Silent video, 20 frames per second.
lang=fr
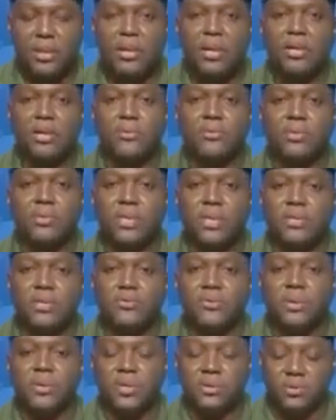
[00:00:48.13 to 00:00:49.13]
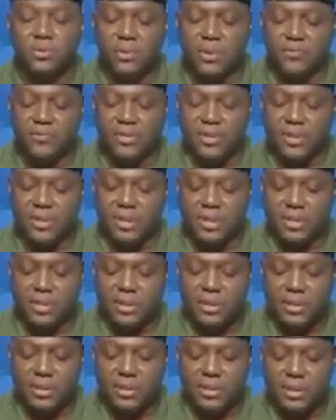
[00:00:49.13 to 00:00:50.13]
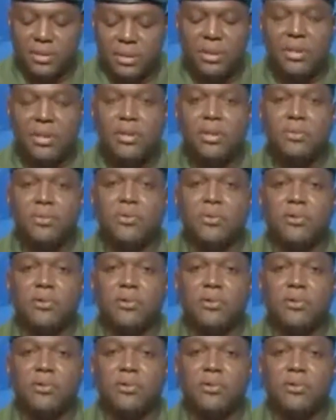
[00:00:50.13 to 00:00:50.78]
et le 10 juin 2021 de